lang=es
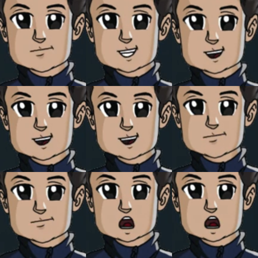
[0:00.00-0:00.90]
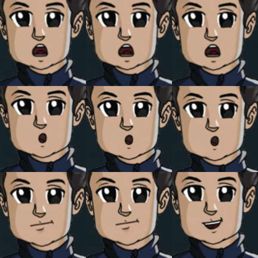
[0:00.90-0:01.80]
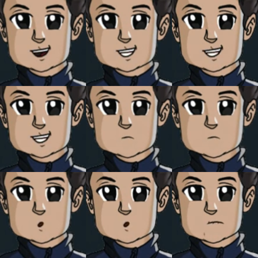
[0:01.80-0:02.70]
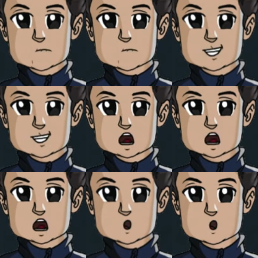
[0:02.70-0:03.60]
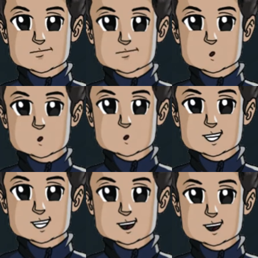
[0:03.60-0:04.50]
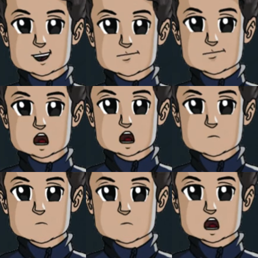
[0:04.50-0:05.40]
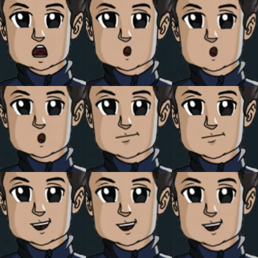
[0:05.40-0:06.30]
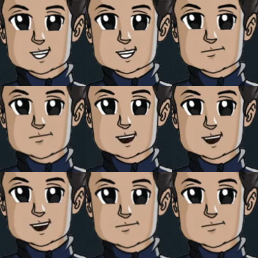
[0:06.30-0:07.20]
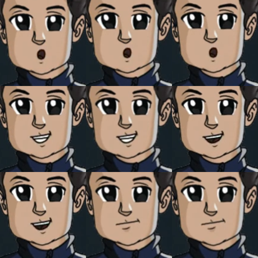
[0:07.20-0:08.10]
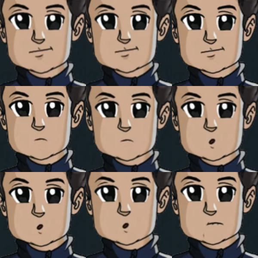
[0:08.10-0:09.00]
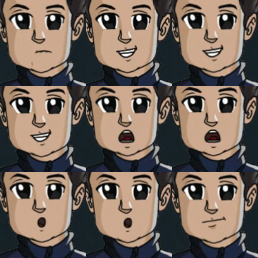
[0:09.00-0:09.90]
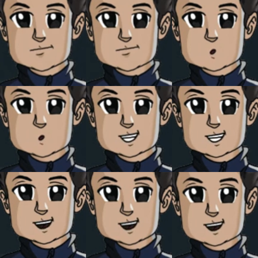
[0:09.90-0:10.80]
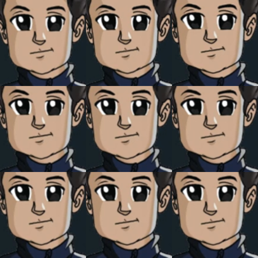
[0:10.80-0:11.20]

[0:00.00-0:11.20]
vemos la pantalla donde podemos ver el progreso de nuestro video, mientras que en la parte inferior vemos lo que se llama la línea de tiempo, en donde van las capas visuales y de audio.